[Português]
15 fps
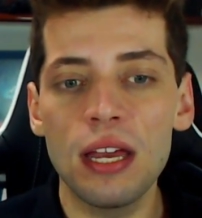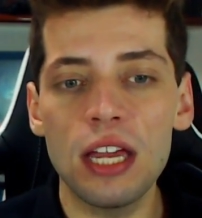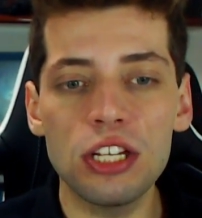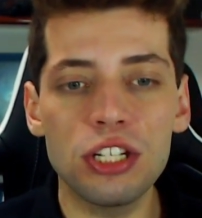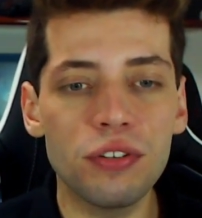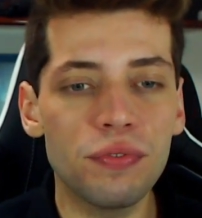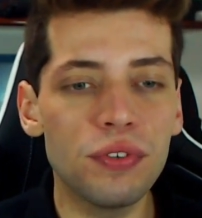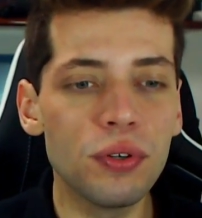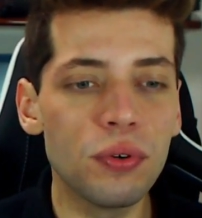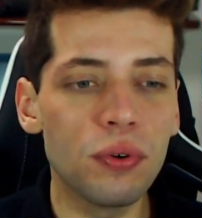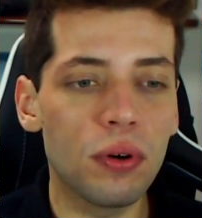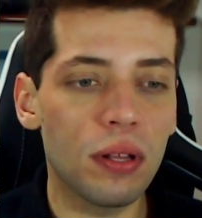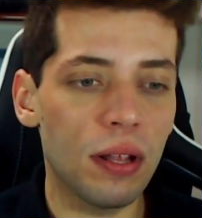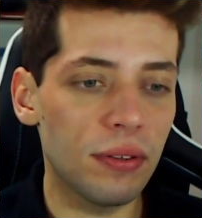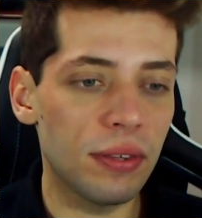A gente viu
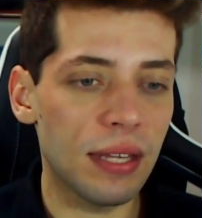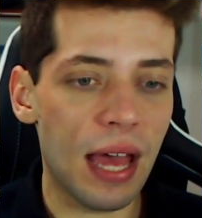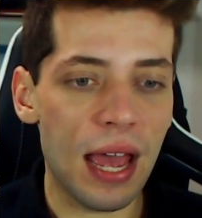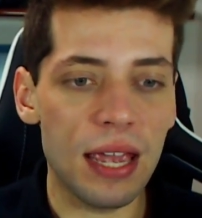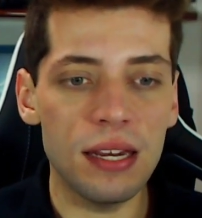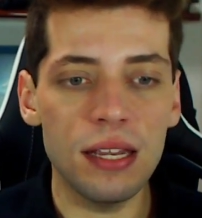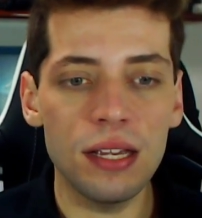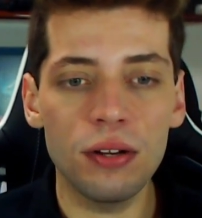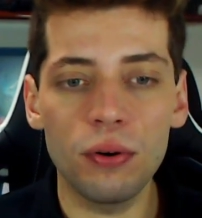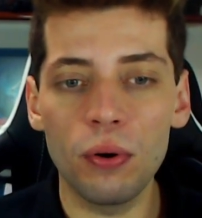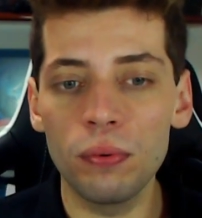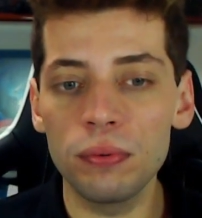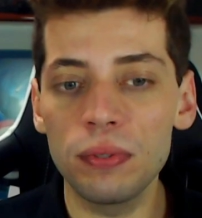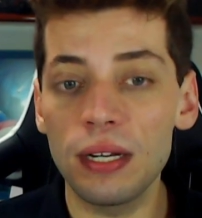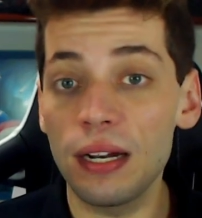o Cloud9
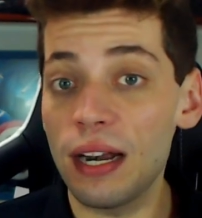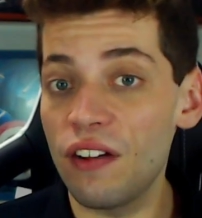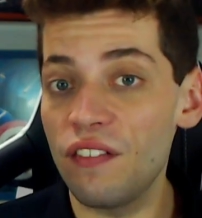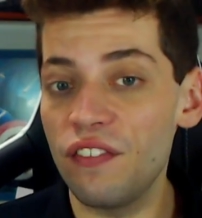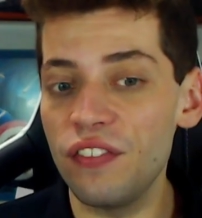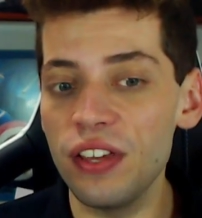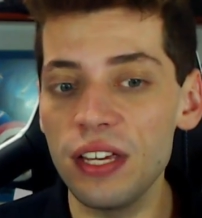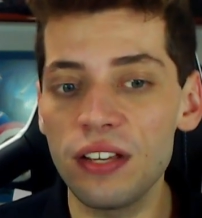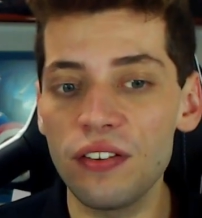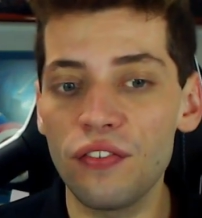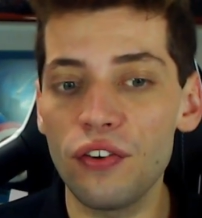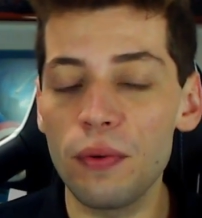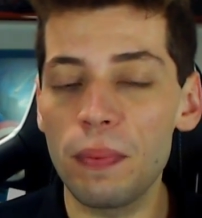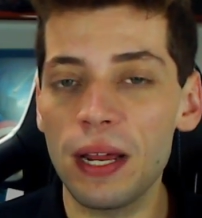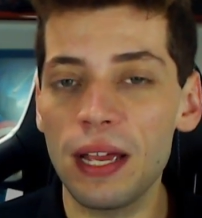contra a Navi, que
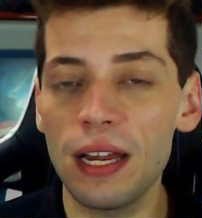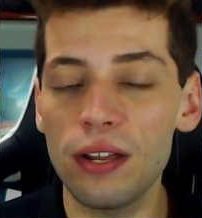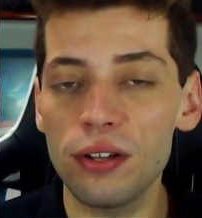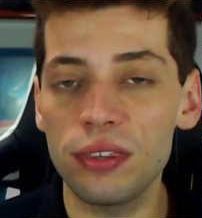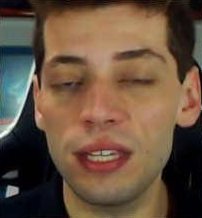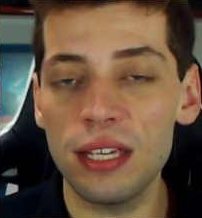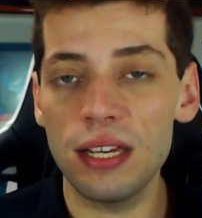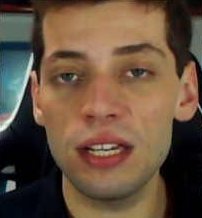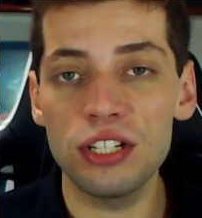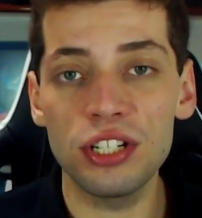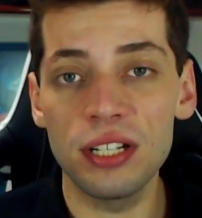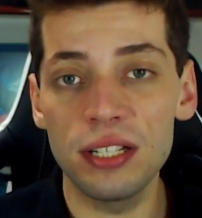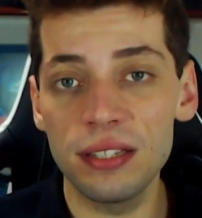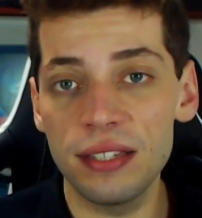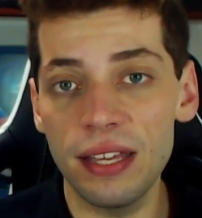foi para aquele OT
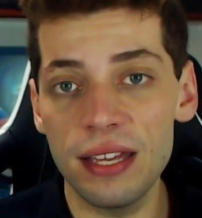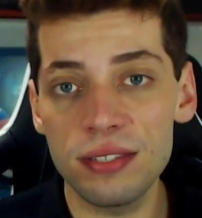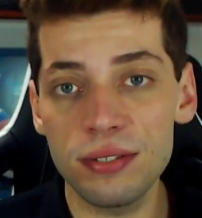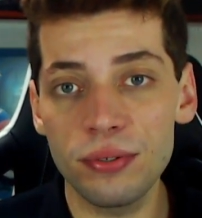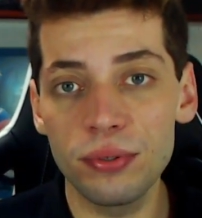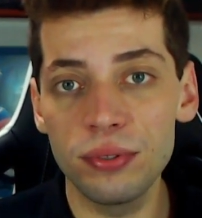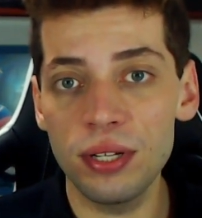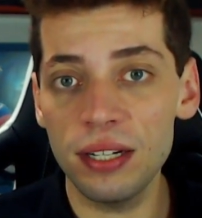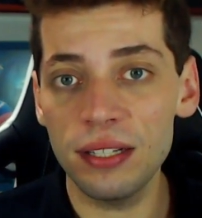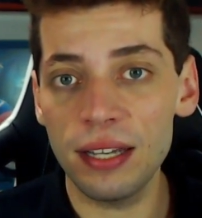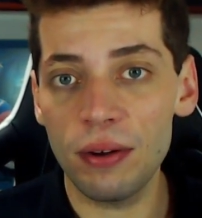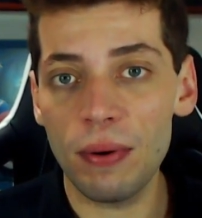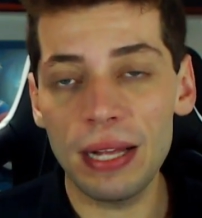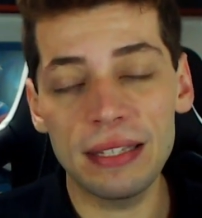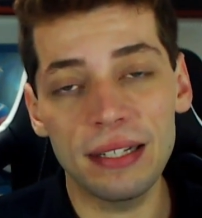gigantesco,
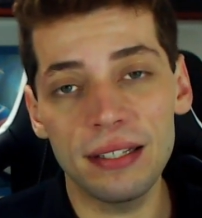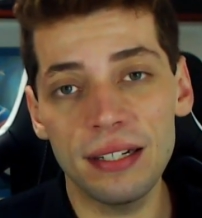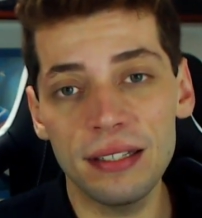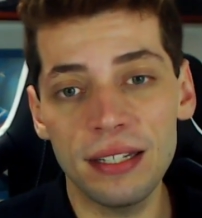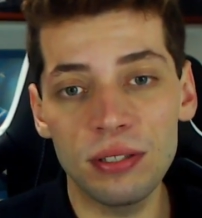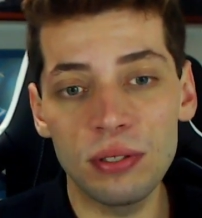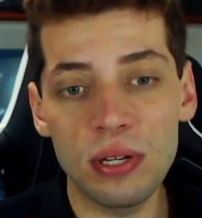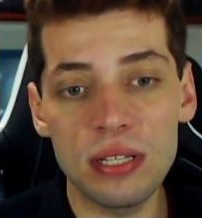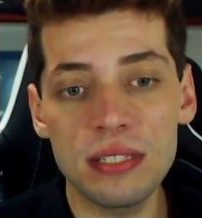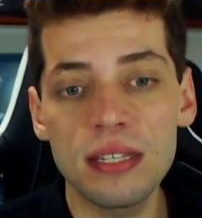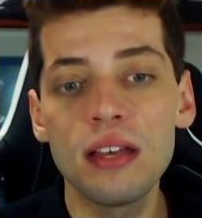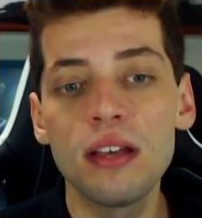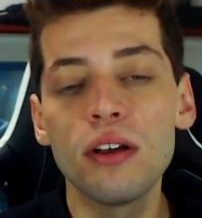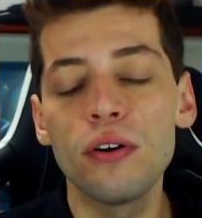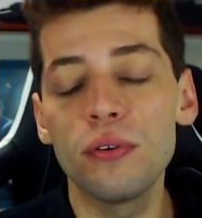34 a 32,
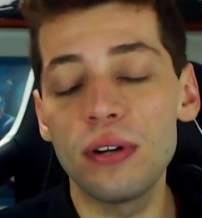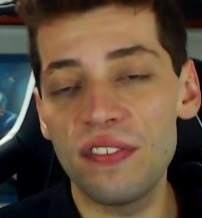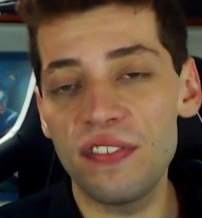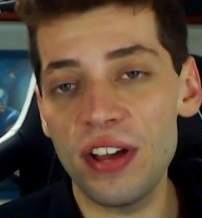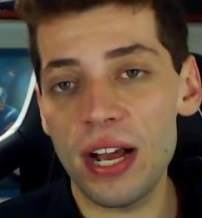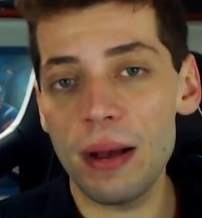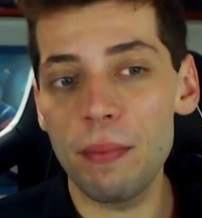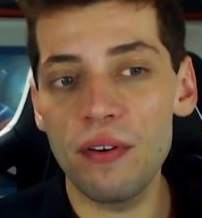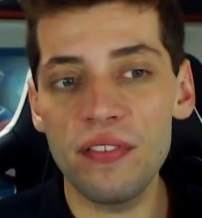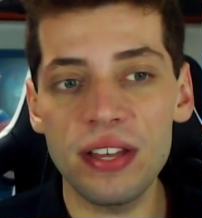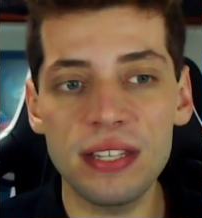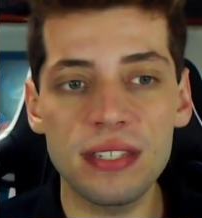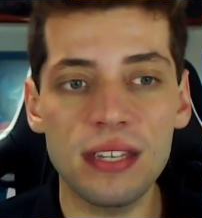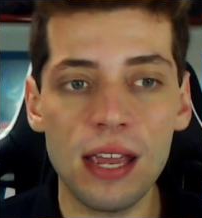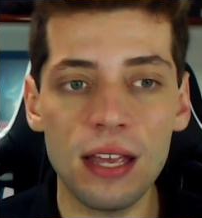o Navi acabou
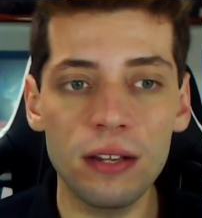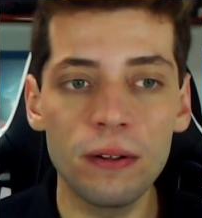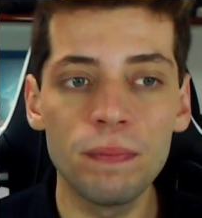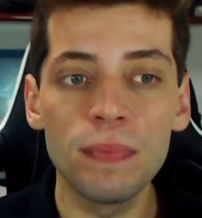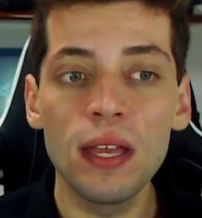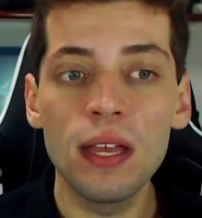vencendo.